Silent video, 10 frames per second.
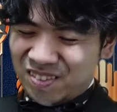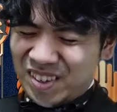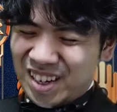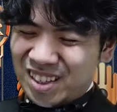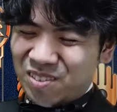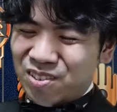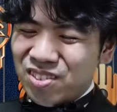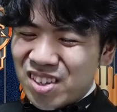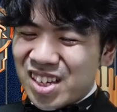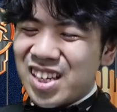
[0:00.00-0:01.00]
まあでも
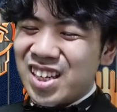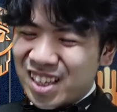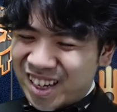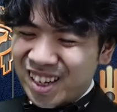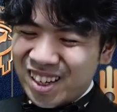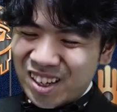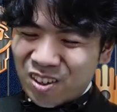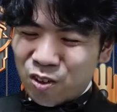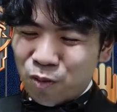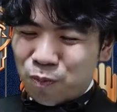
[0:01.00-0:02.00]
雰囲気いいね。
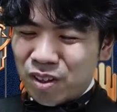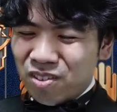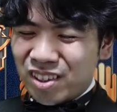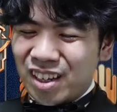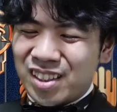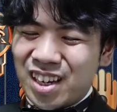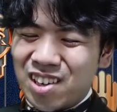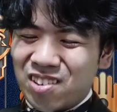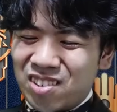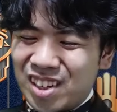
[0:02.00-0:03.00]
このビルが大
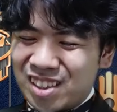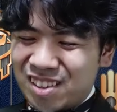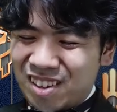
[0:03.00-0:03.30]
量にあってさ、